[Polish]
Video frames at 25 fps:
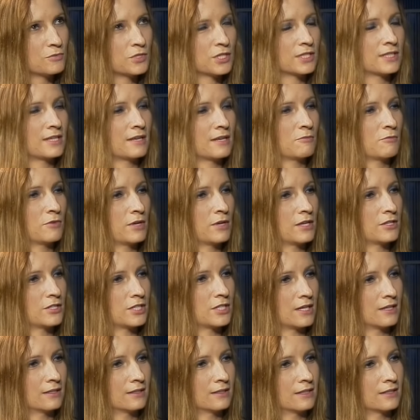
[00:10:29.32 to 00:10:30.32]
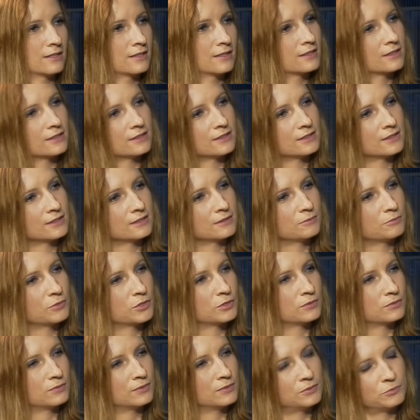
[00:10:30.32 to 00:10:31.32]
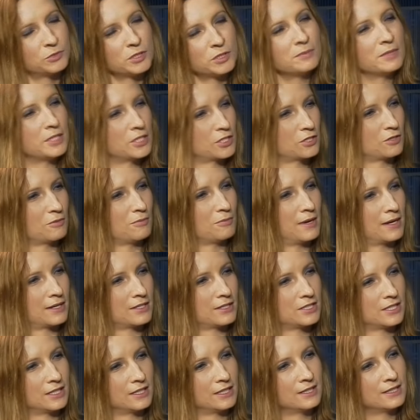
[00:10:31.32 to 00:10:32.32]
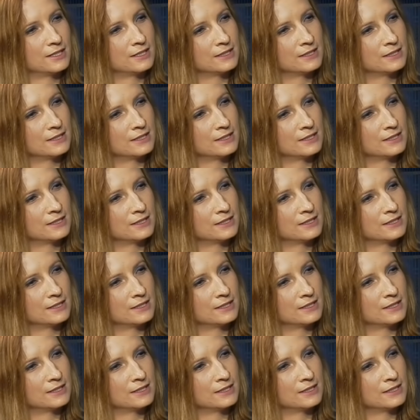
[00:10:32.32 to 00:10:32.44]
się zajmujecie? Tak e, przybliż to bardziej